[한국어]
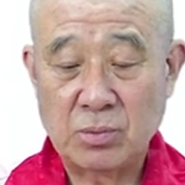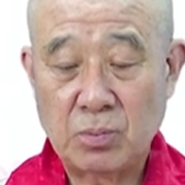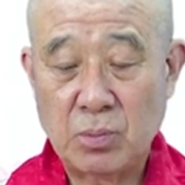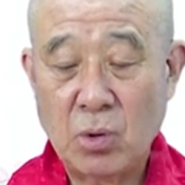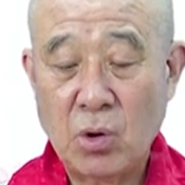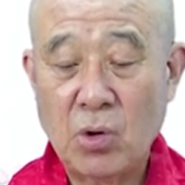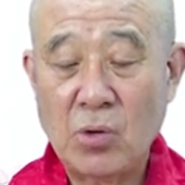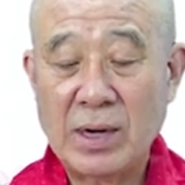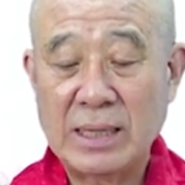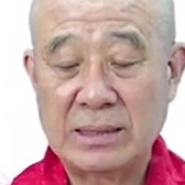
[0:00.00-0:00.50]

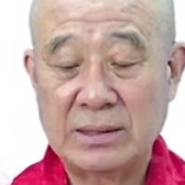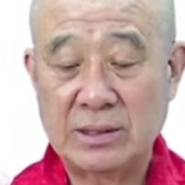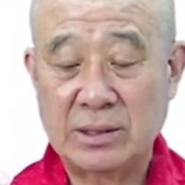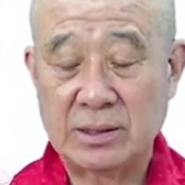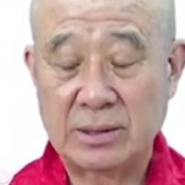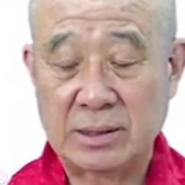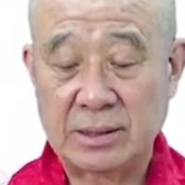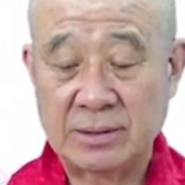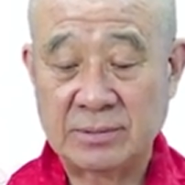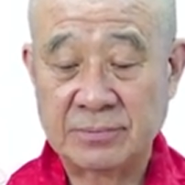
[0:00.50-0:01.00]

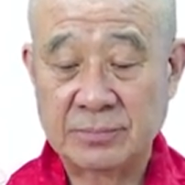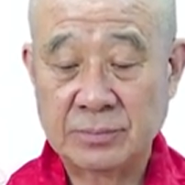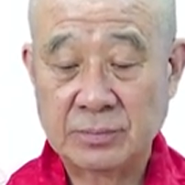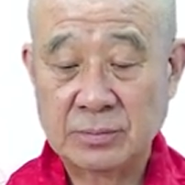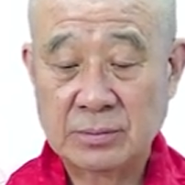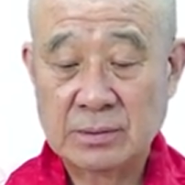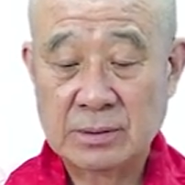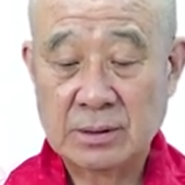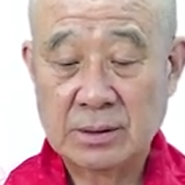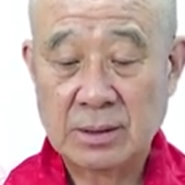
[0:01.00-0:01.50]
포괄적인
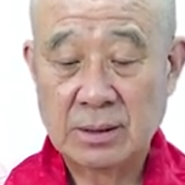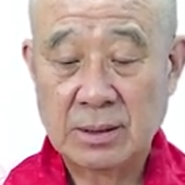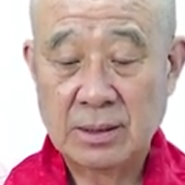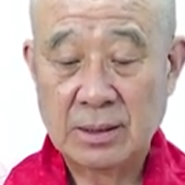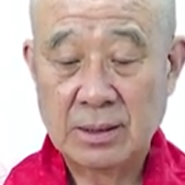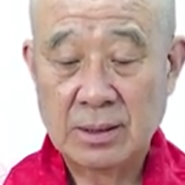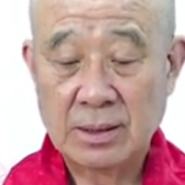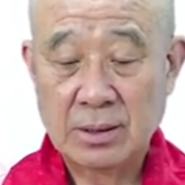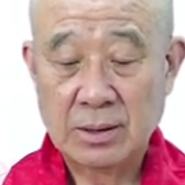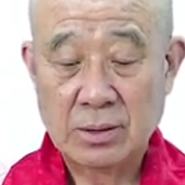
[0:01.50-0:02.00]

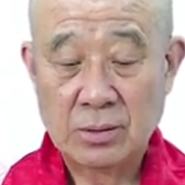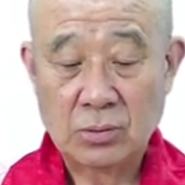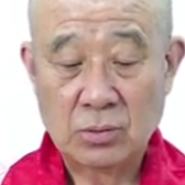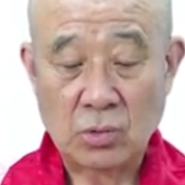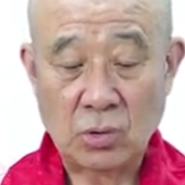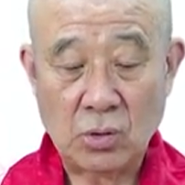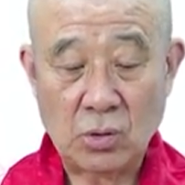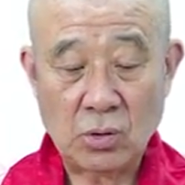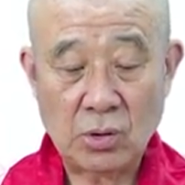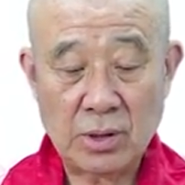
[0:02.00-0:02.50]

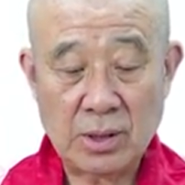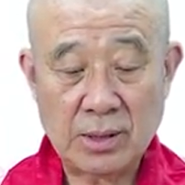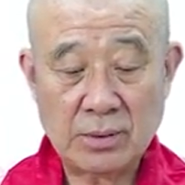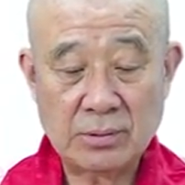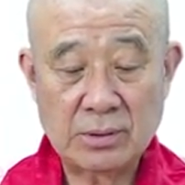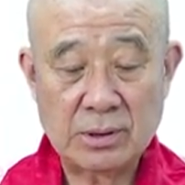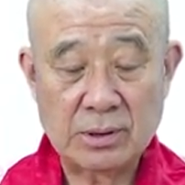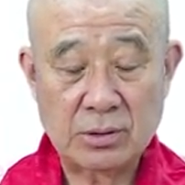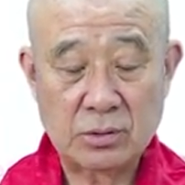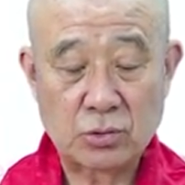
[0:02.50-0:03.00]

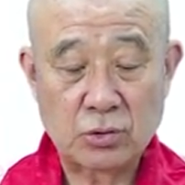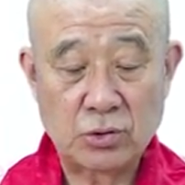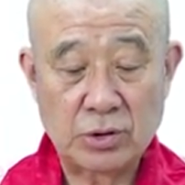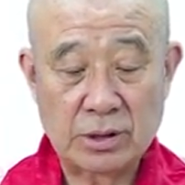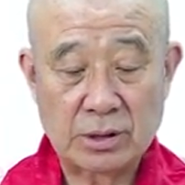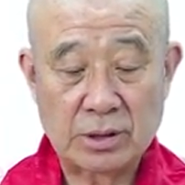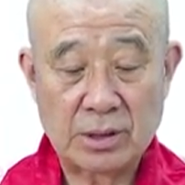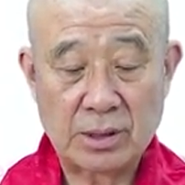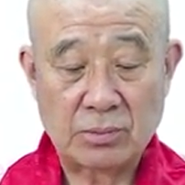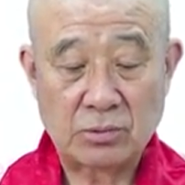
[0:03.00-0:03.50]
놀라운 그
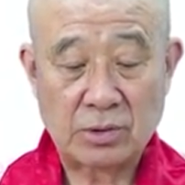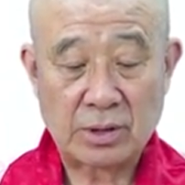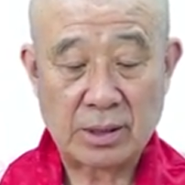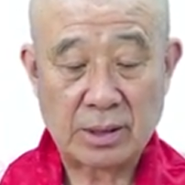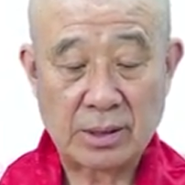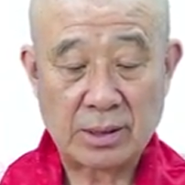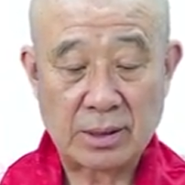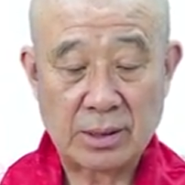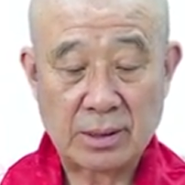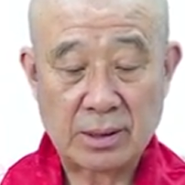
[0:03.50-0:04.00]
균형
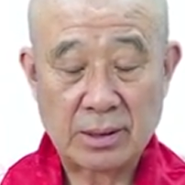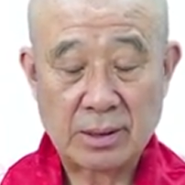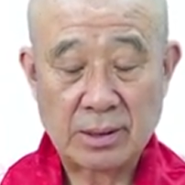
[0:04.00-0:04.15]
때문에